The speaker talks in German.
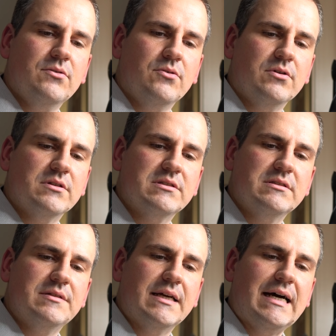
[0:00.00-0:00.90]

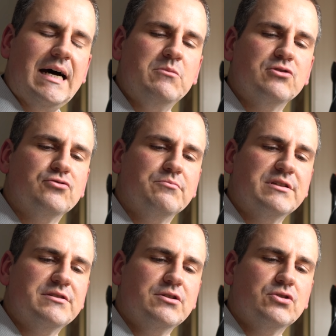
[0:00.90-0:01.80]
Und der Rahmen ist so ein
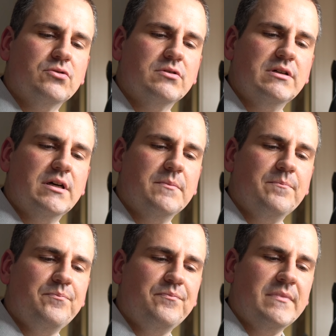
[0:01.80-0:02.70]
bisschen dunkler.
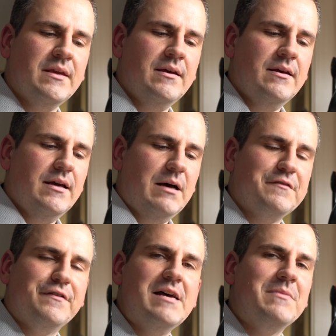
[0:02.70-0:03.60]
Aber
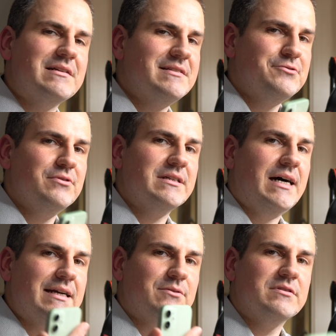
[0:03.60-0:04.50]
vor allem hat es natürlich
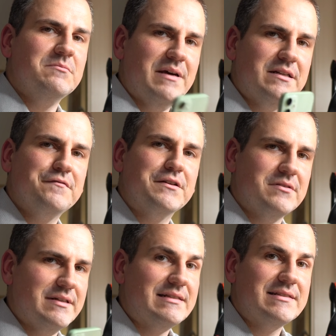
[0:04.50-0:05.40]
einen großen Benefit
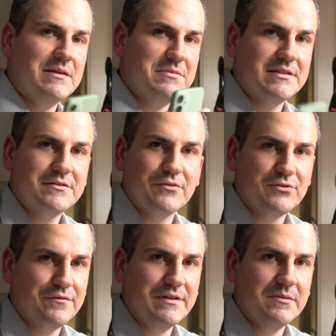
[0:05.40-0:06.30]
und deshalb ist es für
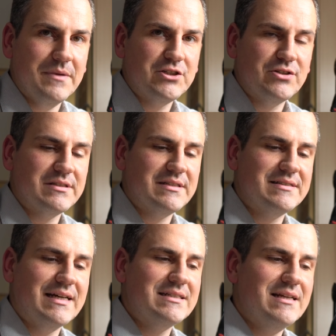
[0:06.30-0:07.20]
so viele Menschen
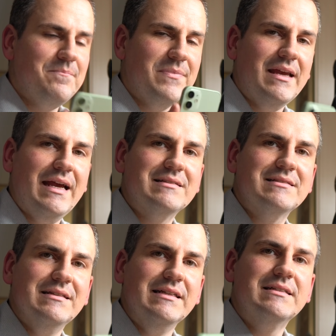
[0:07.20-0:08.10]
interessant.
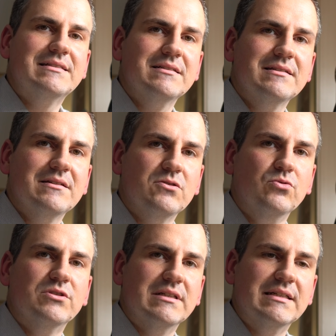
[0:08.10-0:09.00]
Es liegt
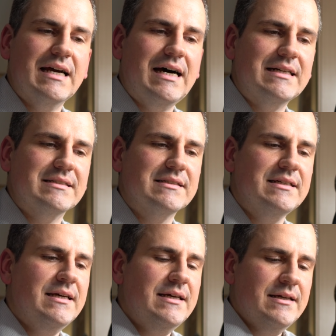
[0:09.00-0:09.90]
gut in der Hand.
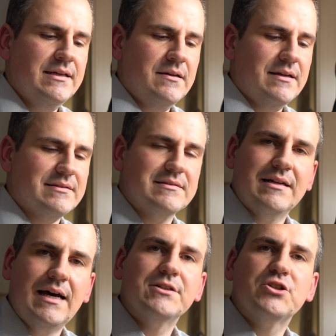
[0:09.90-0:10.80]
Es ist
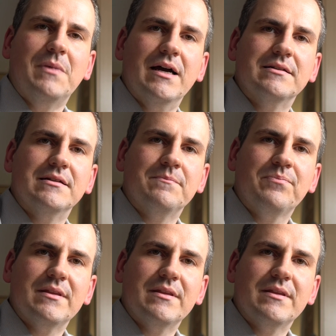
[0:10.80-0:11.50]
ein Handschmeichler.